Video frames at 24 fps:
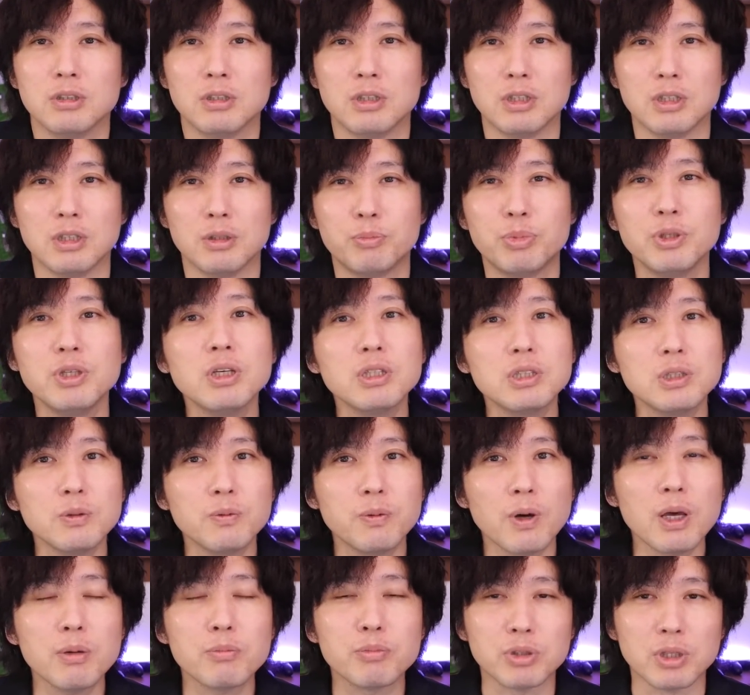えー、
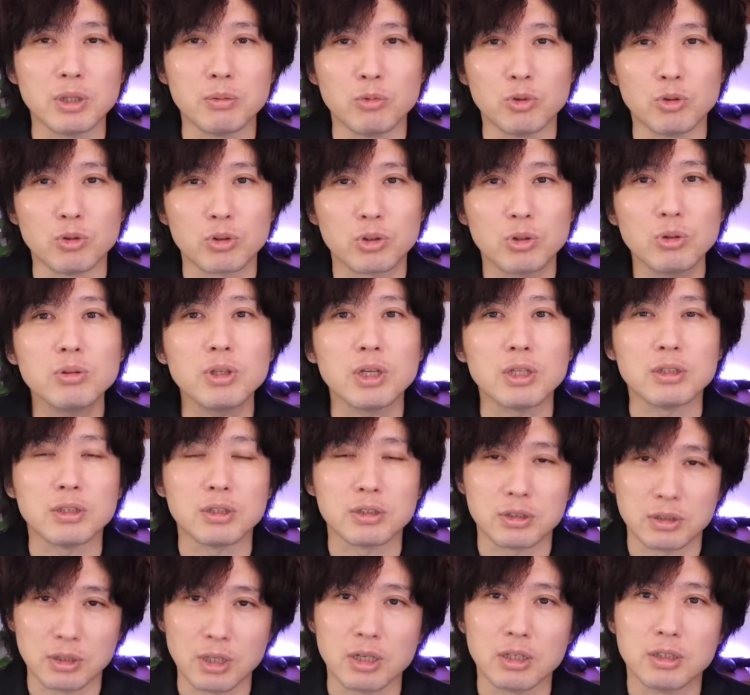PS5 でも去年で
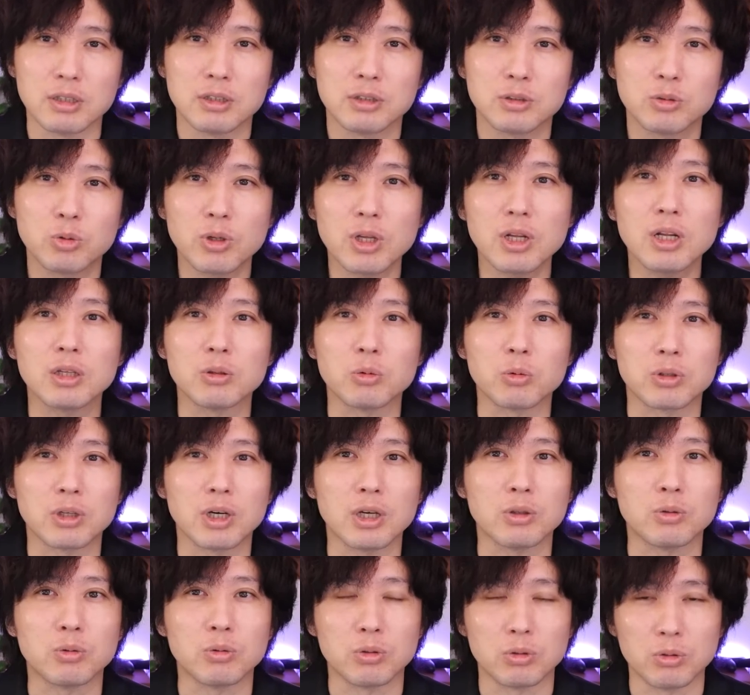すねそれらの
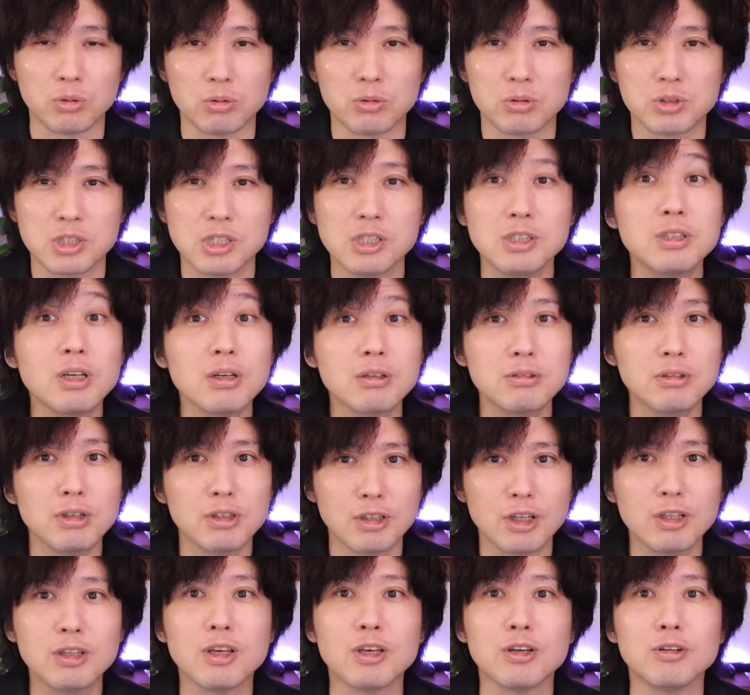タイトルの新作が
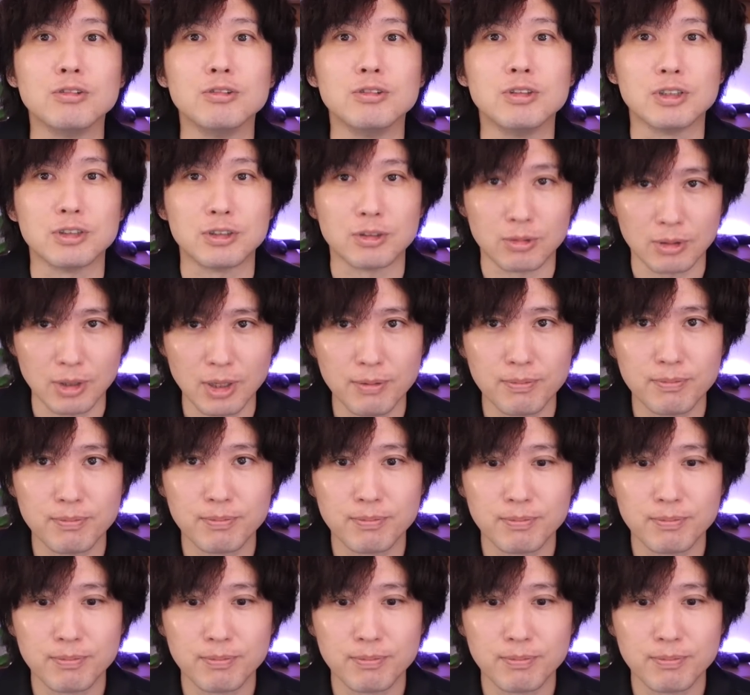出ているんですよね